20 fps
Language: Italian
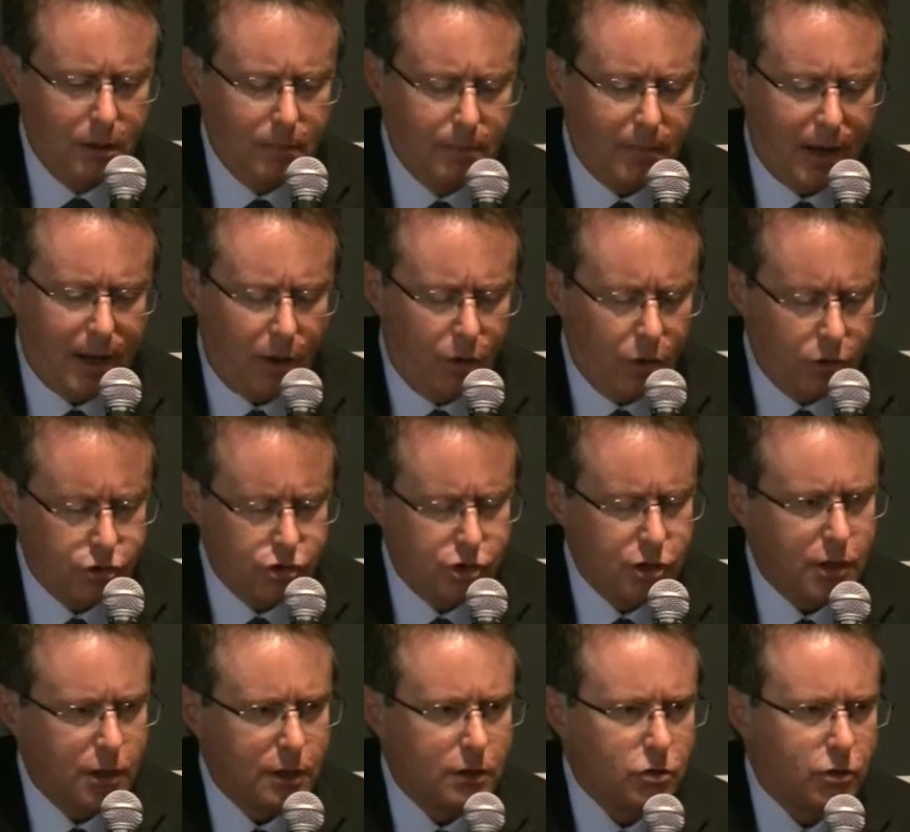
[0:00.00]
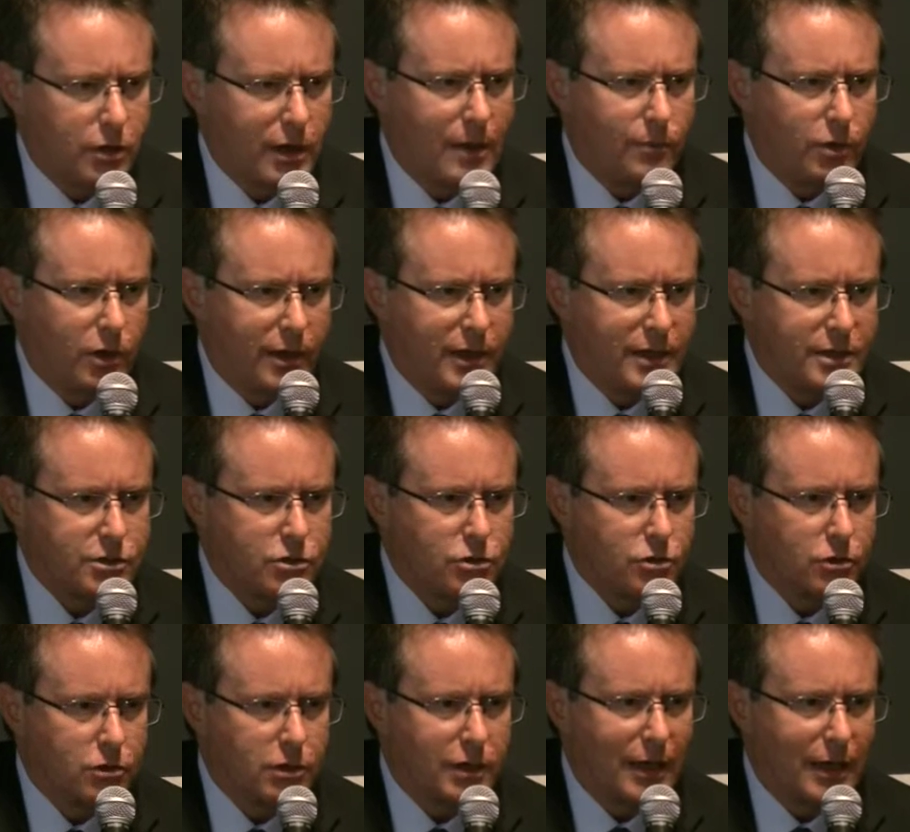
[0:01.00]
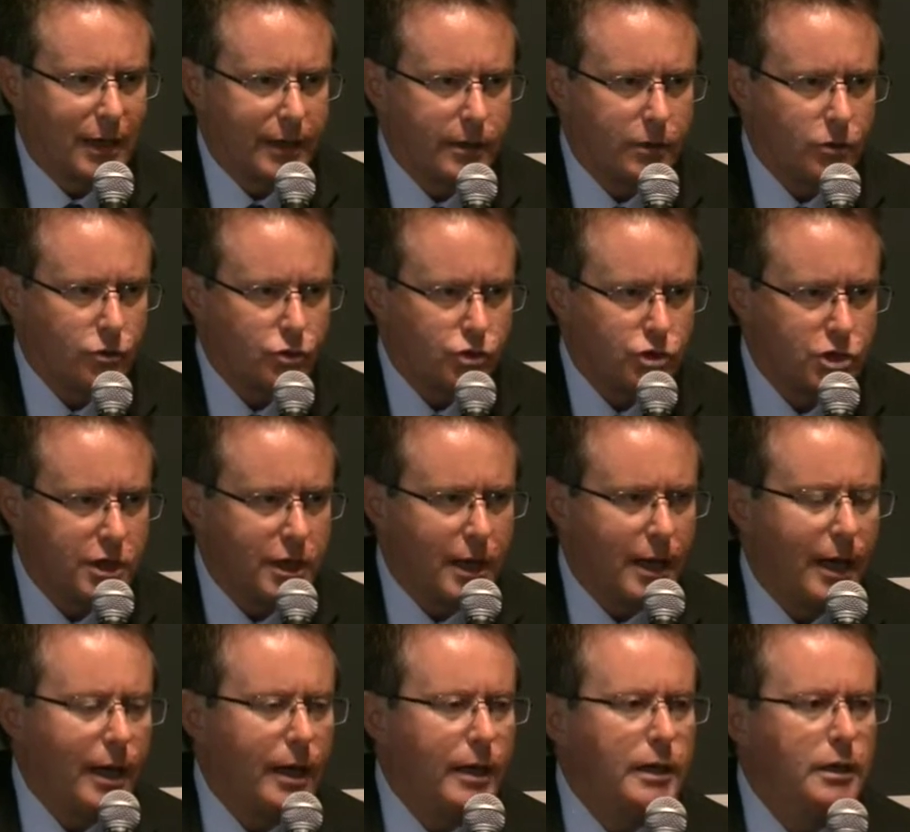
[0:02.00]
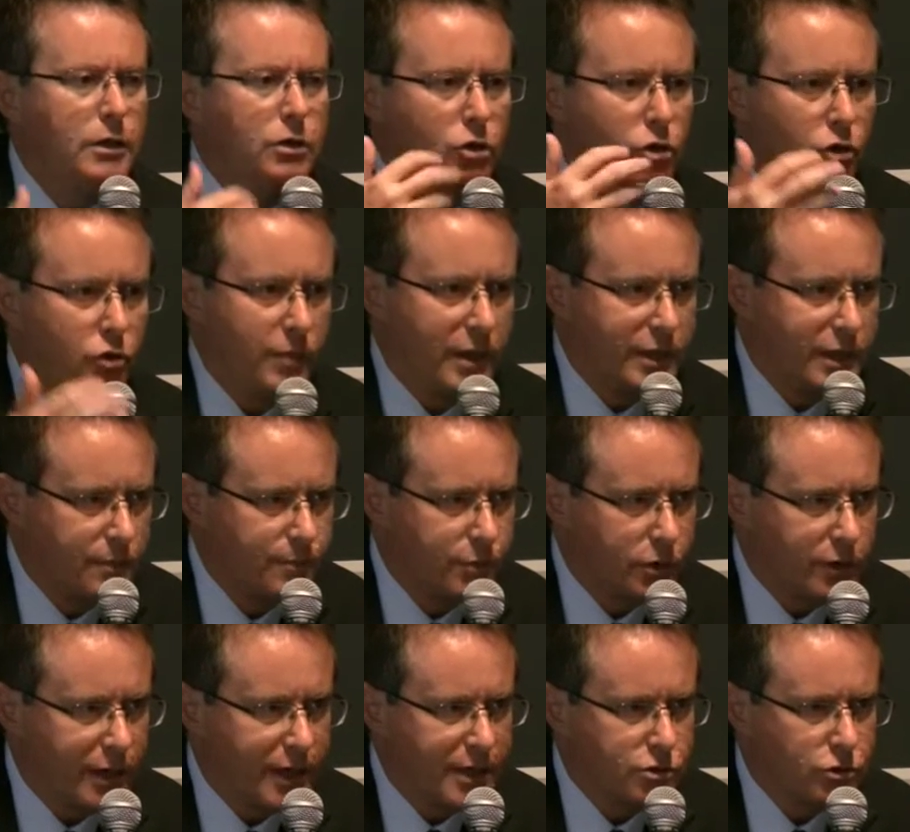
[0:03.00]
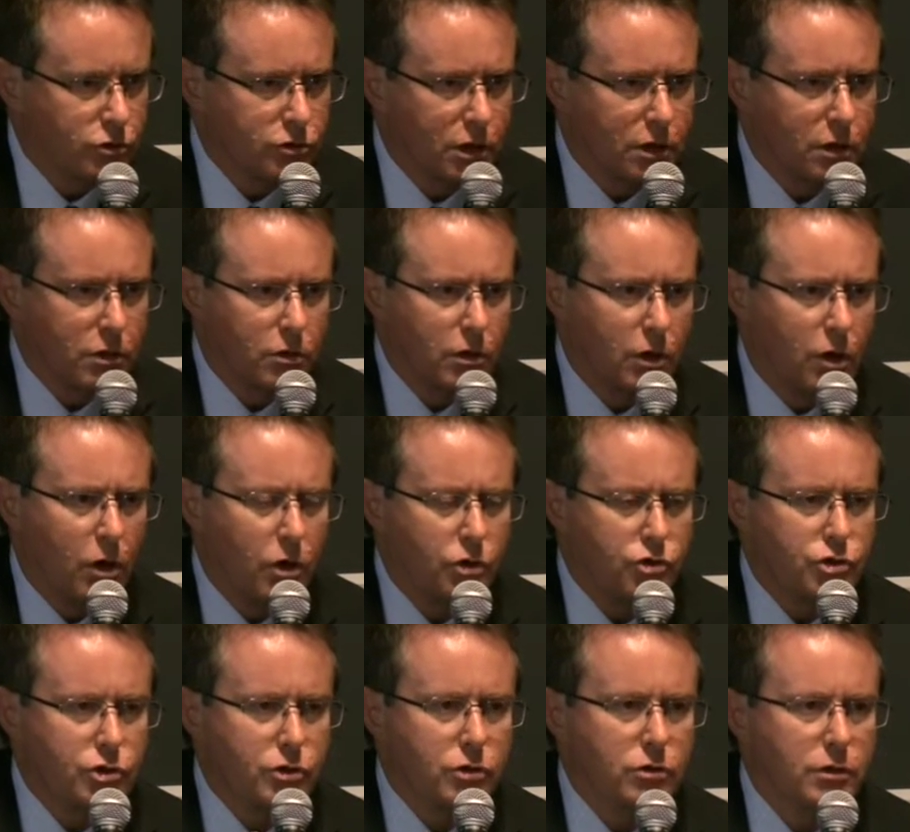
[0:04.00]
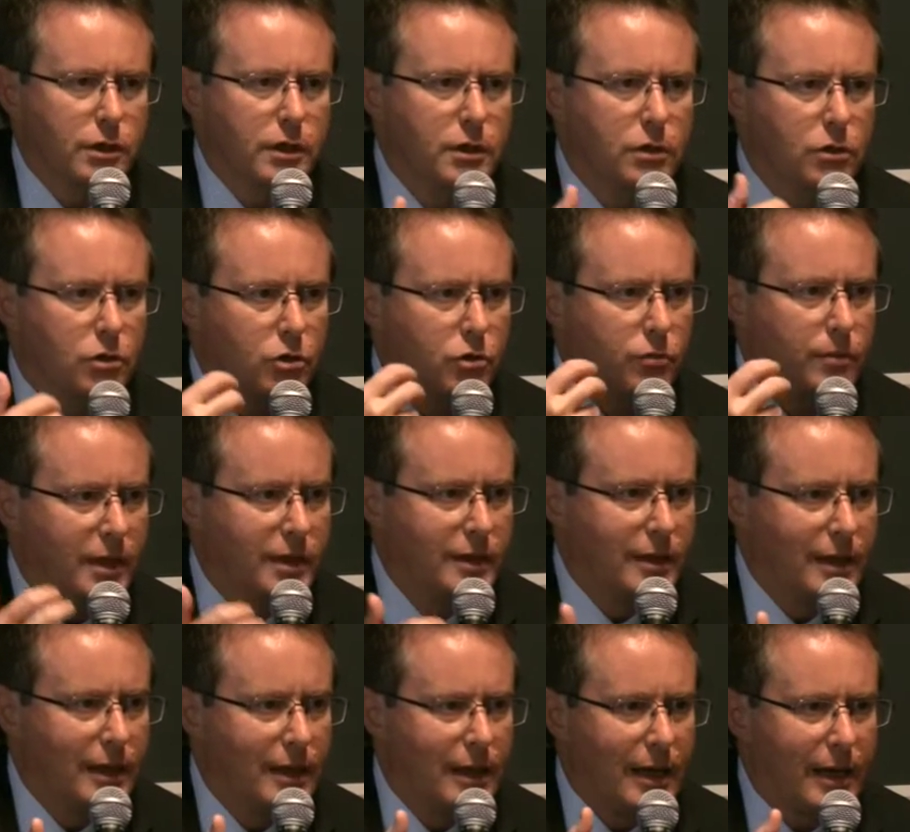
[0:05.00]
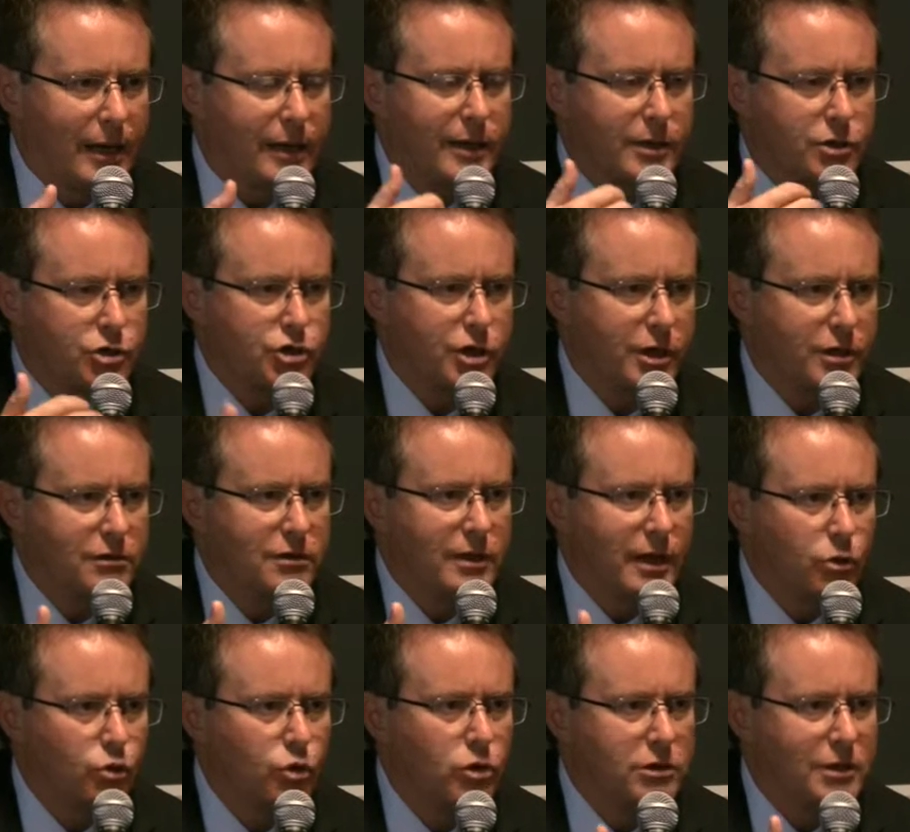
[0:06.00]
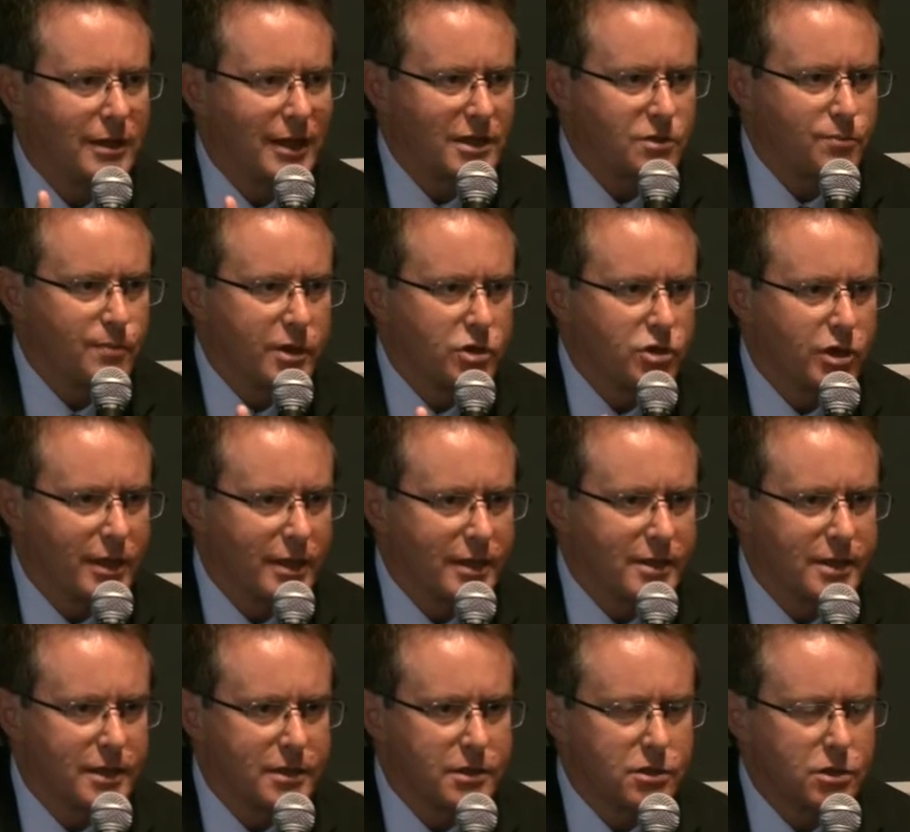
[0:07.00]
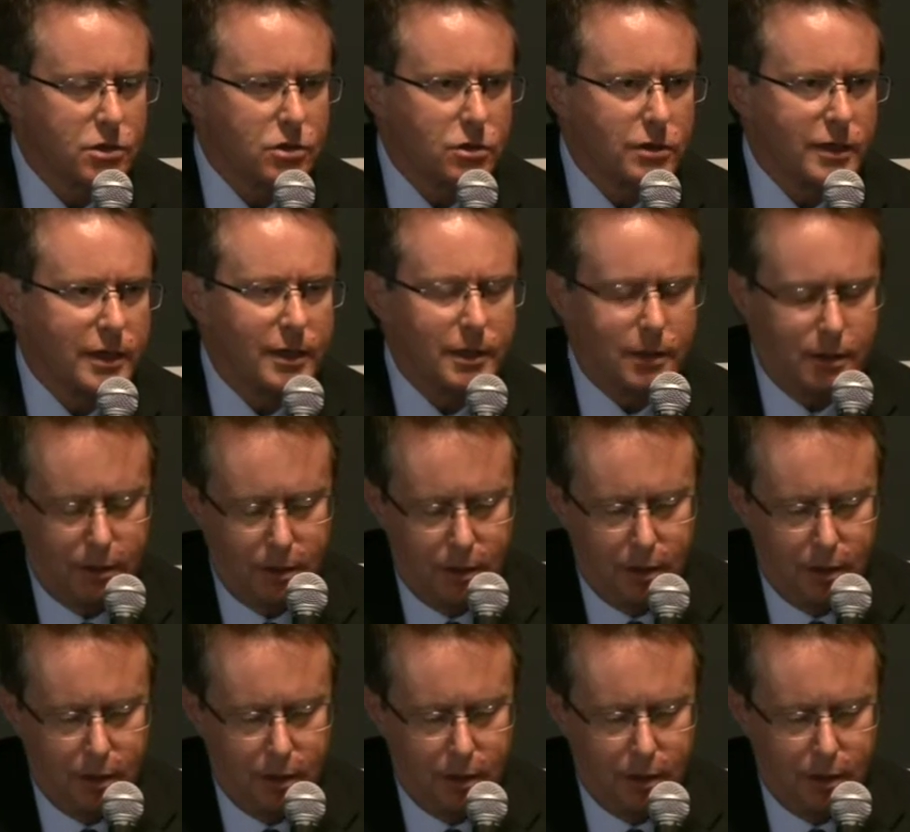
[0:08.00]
Ma oggi corriamo il rischio che la chirurgia, in nome del progresso tecnologico, in nome della crescente ultraspecializzazione,